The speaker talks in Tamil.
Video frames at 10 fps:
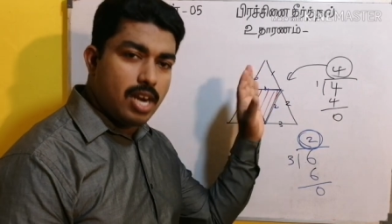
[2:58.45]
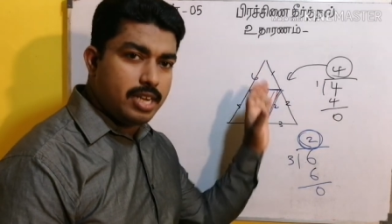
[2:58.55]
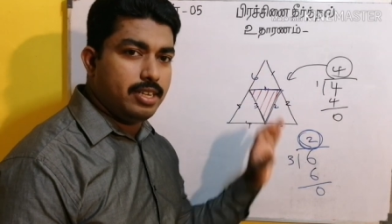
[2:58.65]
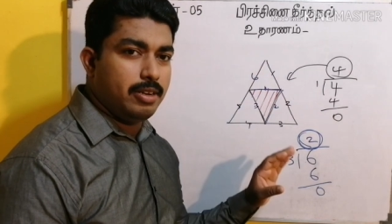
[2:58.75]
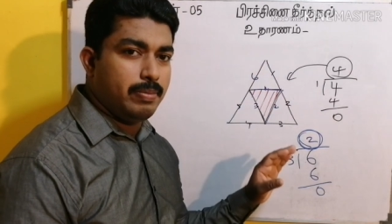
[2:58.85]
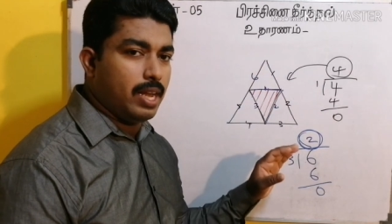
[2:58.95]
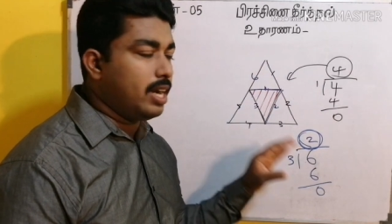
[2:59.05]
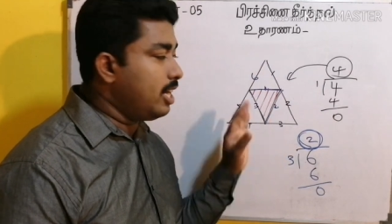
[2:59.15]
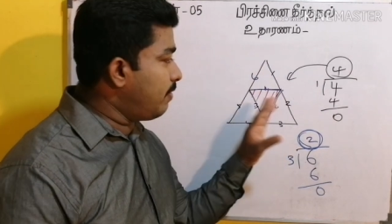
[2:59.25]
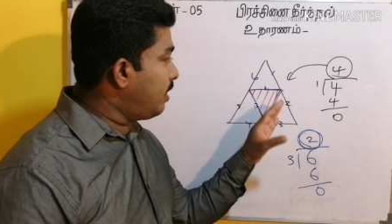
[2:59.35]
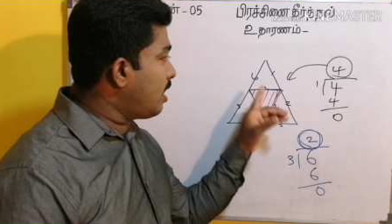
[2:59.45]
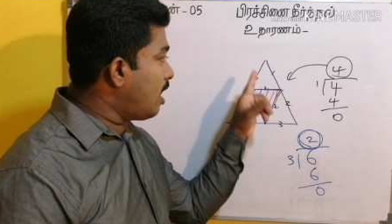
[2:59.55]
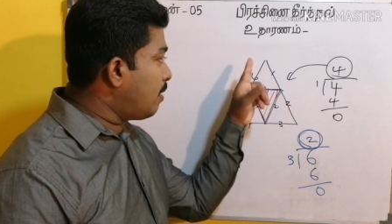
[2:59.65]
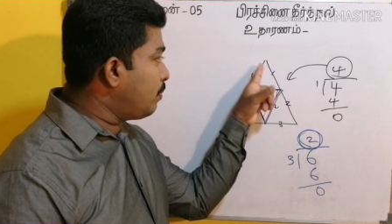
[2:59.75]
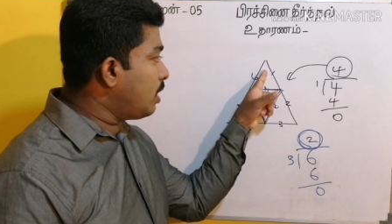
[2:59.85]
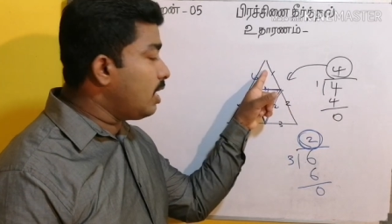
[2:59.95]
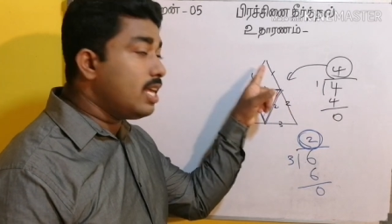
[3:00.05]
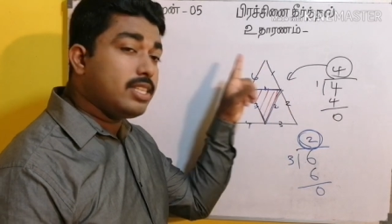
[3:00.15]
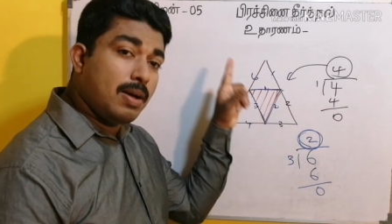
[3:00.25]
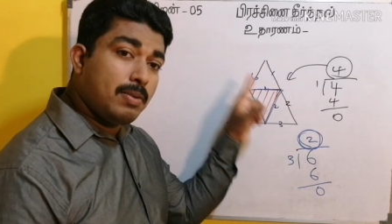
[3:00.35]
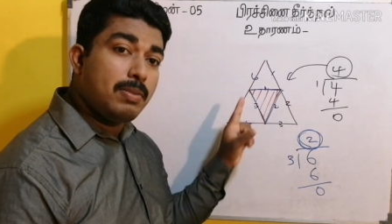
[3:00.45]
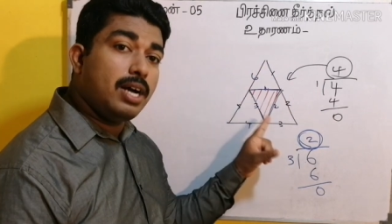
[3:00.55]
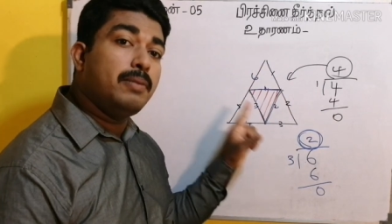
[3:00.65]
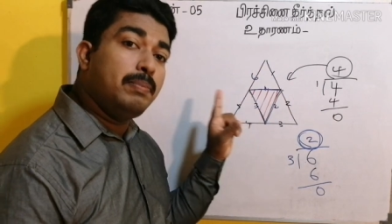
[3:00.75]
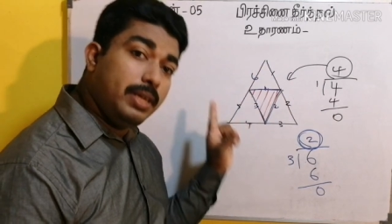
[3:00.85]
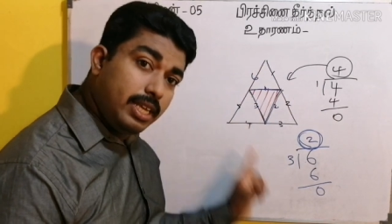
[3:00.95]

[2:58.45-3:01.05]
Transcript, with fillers: நிலைத்திருப்பார்கள் எனவே நாங்கள் முதலிலே சமமாக